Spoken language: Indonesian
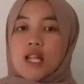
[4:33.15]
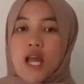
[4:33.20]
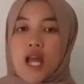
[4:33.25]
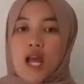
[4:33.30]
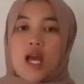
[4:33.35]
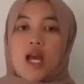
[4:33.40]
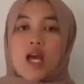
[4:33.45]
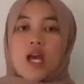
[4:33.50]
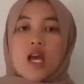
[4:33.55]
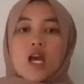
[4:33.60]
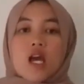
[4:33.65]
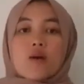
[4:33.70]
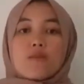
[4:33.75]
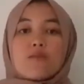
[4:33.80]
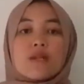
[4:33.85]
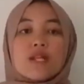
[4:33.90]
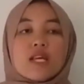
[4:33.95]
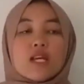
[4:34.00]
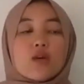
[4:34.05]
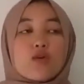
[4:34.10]
Nah,
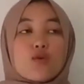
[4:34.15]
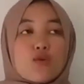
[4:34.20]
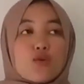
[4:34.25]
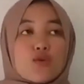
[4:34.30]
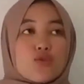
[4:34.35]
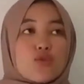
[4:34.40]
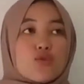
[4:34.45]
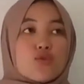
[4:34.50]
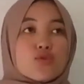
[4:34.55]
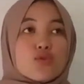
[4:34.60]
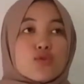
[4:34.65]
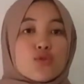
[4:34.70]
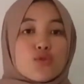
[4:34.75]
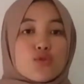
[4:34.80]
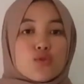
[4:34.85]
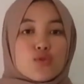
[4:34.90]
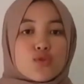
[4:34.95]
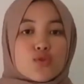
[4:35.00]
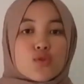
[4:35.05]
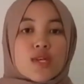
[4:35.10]
berikut
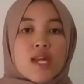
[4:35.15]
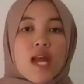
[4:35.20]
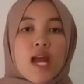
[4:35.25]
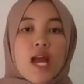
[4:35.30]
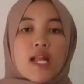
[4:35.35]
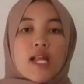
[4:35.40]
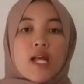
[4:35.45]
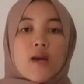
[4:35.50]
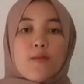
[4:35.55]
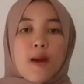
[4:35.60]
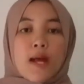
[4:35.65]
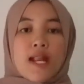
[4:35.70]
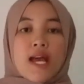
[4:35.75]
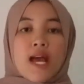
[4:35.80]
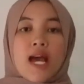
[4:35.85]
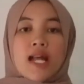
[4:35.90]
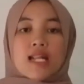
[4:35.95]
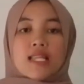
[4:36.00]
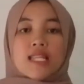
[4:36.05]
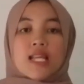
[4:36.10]
unsur-unsur yang ada pada
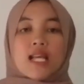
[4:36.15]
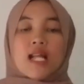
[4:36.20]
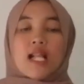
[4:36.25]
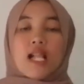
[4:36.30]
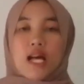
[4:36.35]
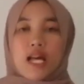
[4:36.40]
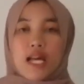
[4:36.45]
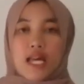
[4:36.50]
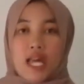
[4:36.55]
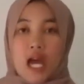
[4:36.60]
artikel.